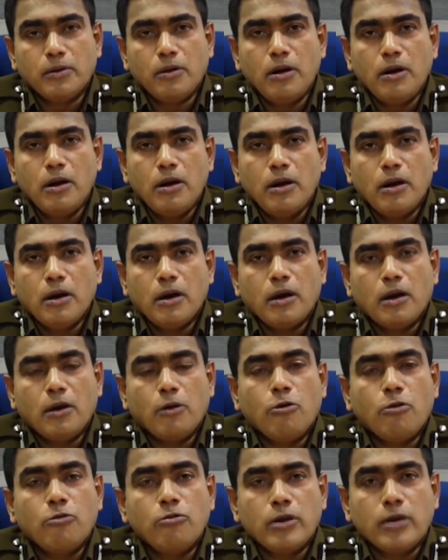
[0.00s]
மேலதிக
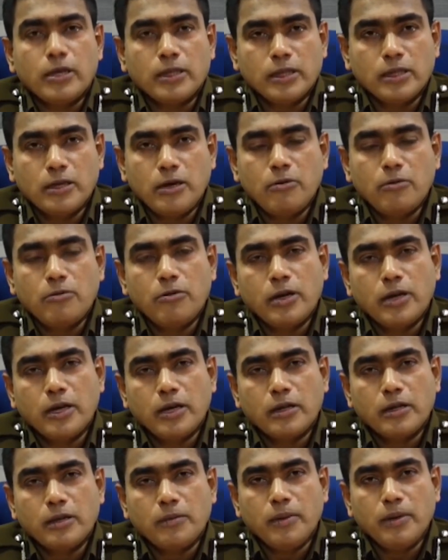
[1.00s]
விசாரணைகளை வலது வவுனியா
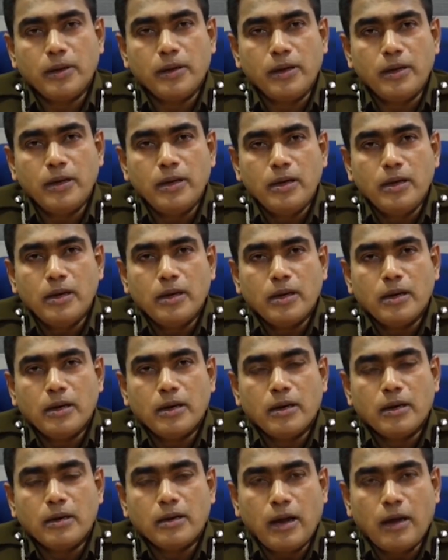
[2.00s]
போலீசார் மேற்கொண்டு
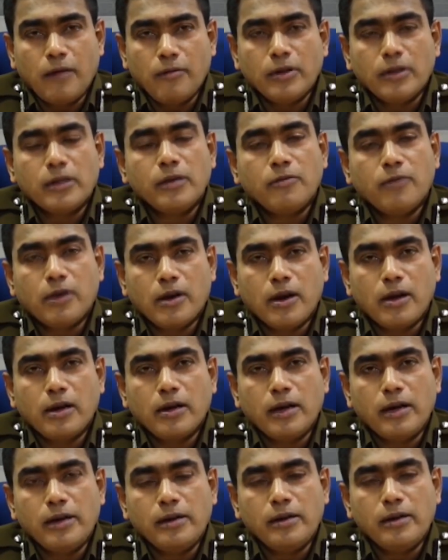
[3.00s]
வருகின்றார்கள்
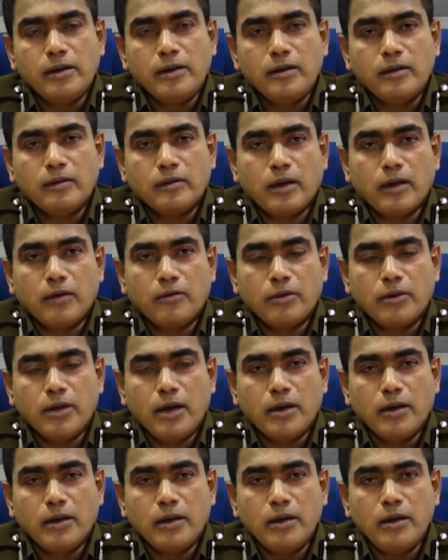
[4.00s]
நாட்டு நிலைமைகள்
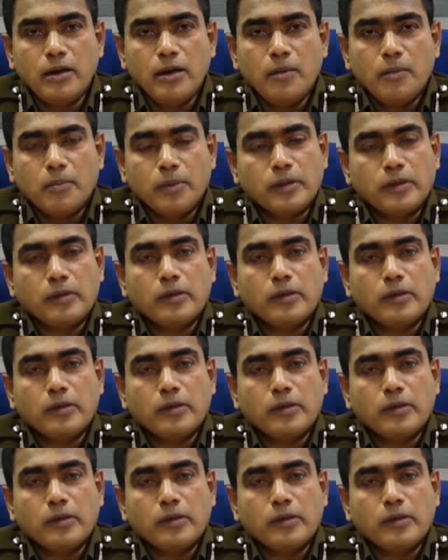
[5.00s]
இவ்வாறாக இருக்கின்ற